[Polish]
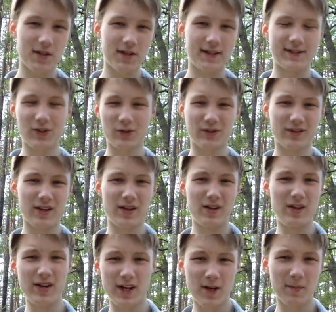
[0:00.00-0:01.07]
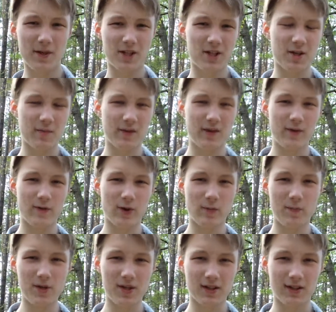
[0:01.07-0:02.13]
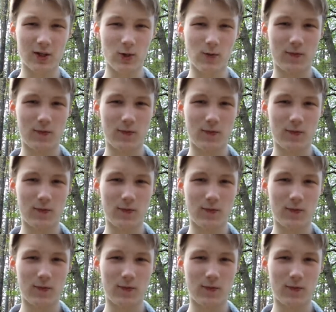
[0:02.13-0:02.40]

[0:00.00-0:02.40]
istotne linki będziecie mieli w opisie tego